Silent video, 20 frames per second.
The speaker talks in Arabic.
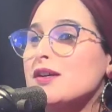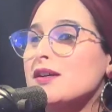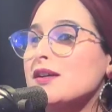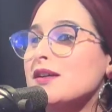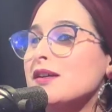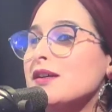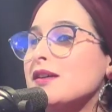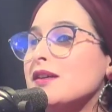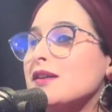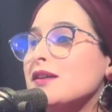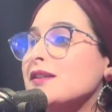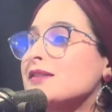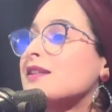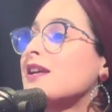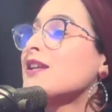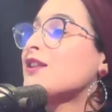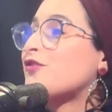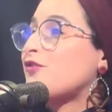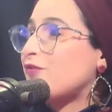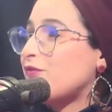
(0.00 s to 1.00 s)
آه،
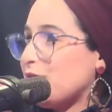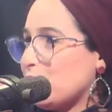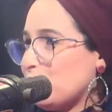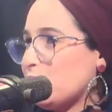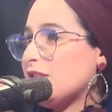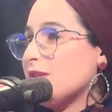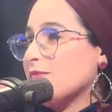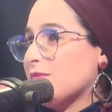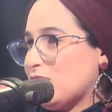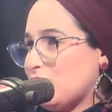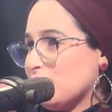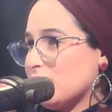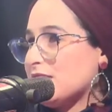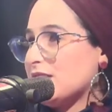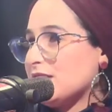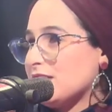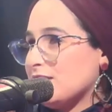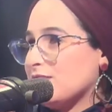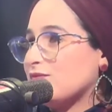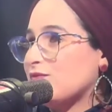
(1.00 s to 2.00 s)
تيدفيو كما
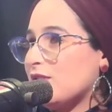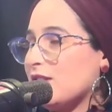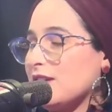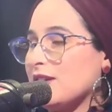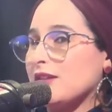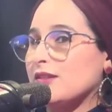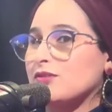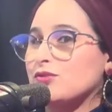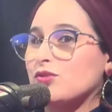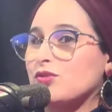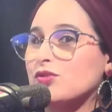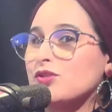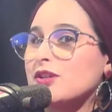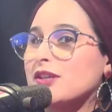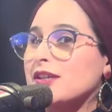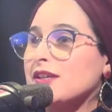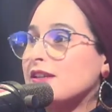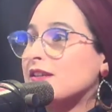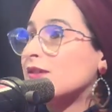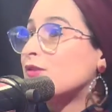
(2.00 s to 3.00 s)
قلتي فوالا
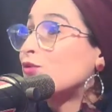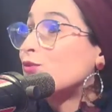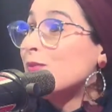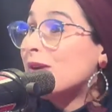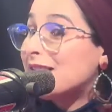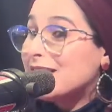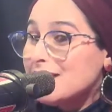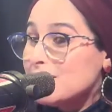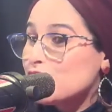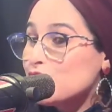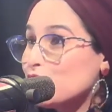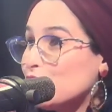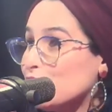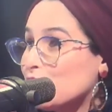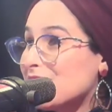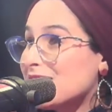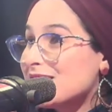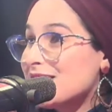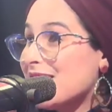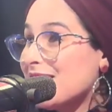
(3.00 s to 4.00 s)
دونك آه، وما كاينش
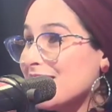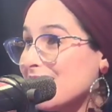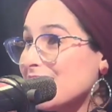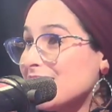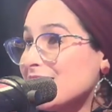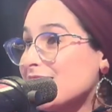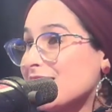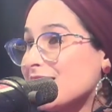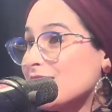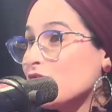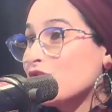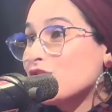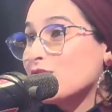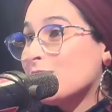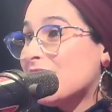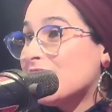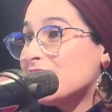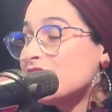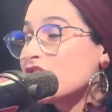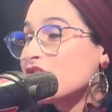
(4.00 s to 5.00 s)
سعرات حراريه
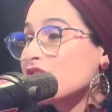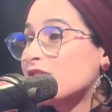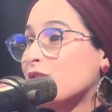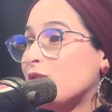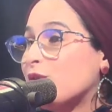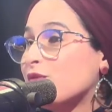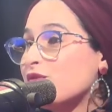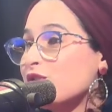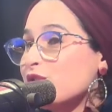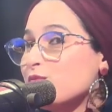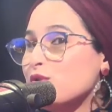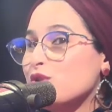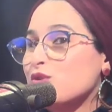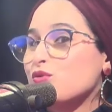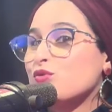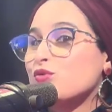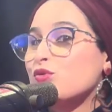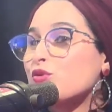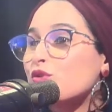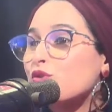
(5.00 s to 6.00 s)
دونك ما غاديش نطيحوا في
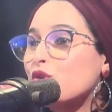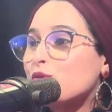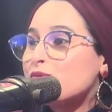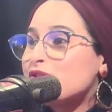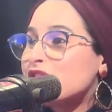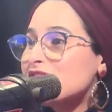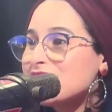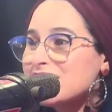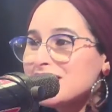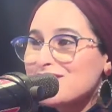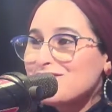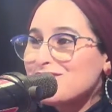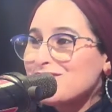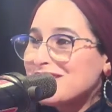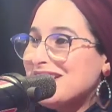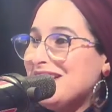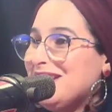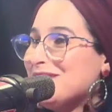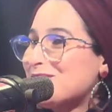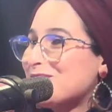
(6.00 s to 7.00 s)
سميتو دونك اوبجيكتيف
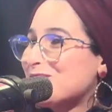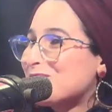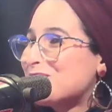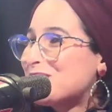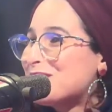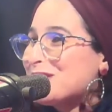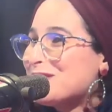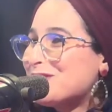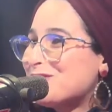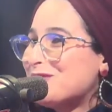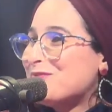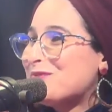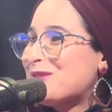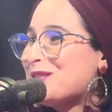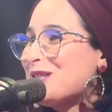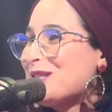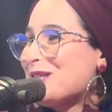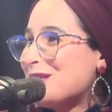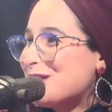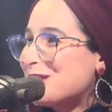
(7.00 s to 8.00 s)
كاع لي زوبجيكتيف
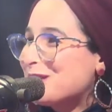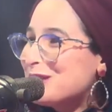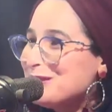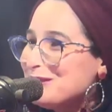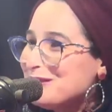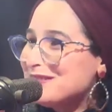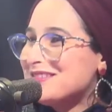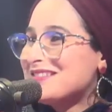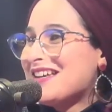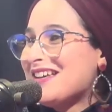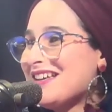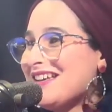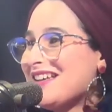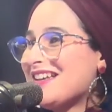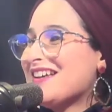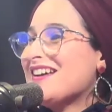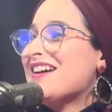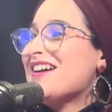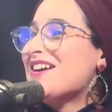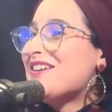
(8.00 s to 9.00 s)
المزيانين كن
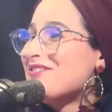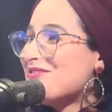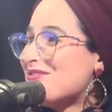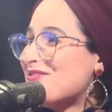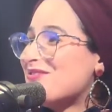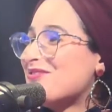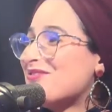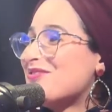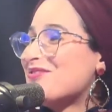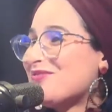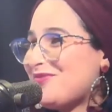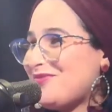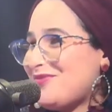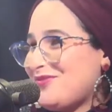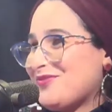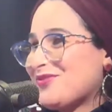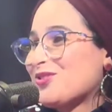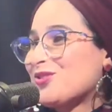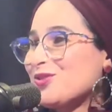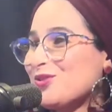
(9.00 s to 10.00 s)
كلهم غنلقاوهم في هاد آه،
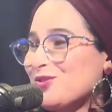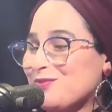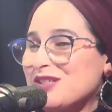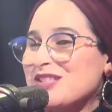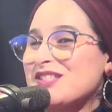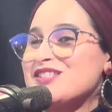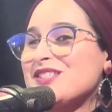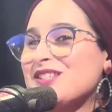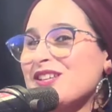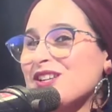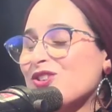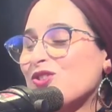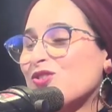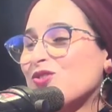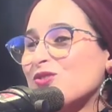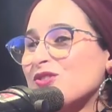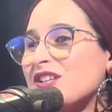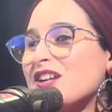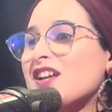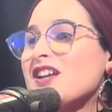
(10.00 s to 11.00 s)
الخضر الشربات ديال
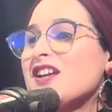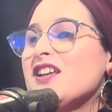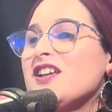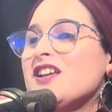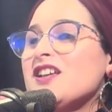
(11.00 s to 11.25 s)
الخضر